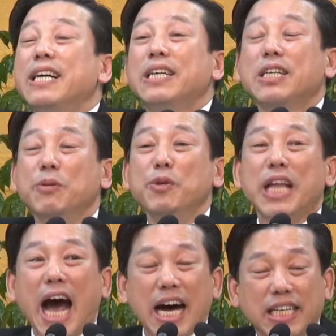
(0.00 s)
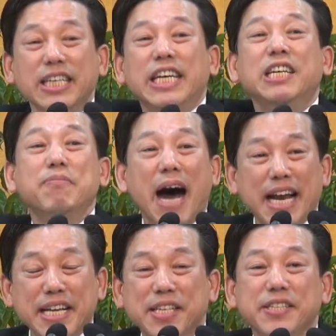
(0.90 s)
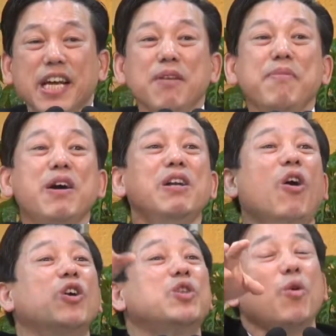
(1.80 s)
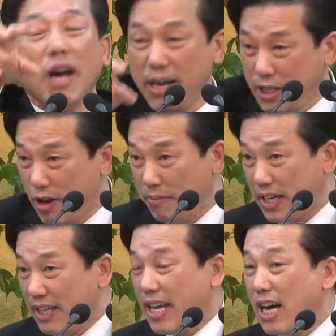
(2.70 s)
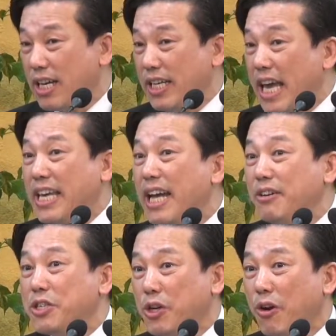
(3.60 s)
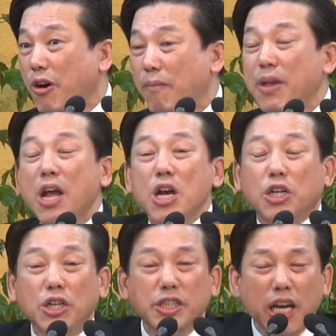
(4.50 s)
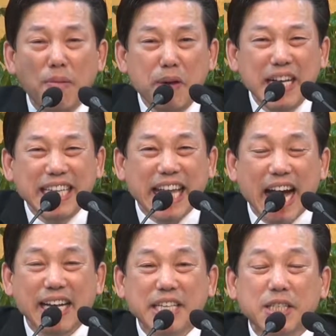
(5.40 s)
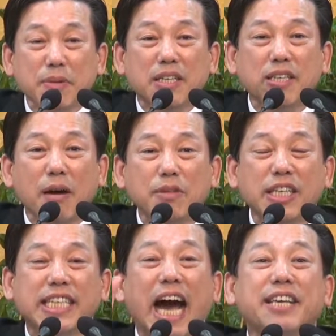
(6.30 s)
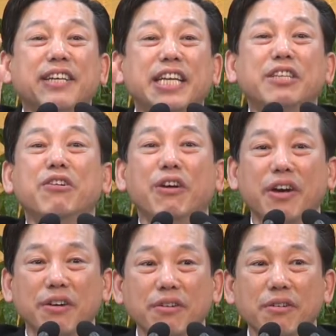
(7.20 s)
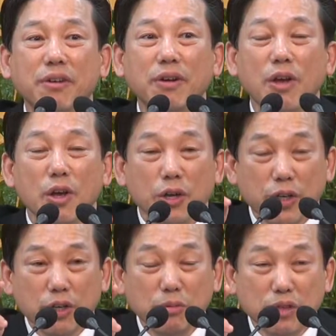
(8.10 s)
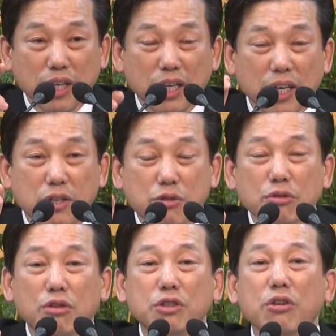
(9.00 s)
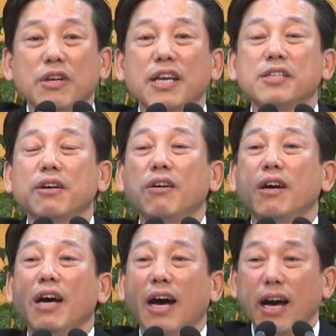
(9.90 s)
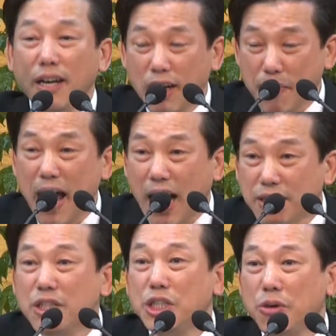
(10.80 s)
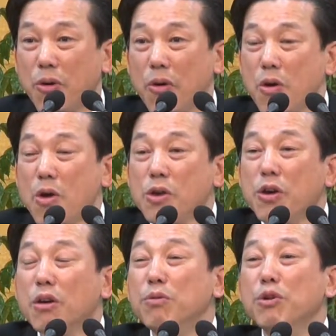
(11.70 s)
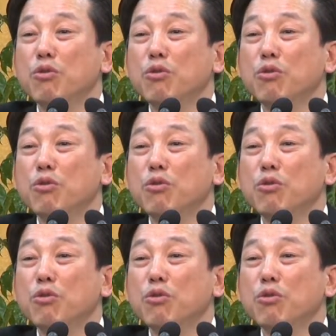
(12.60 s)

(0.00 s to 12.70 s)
그분 아, 그 이름 안에서 생명을 얻도록 하기 위함이다. 이렇게 얘기하는 것처럼 그 생명이 내 안에 있으면 그 다음부터 이 자격이 있는 거예요. 여러분들이 예수 그리스도께서 하나님의 아들이시고 여러분을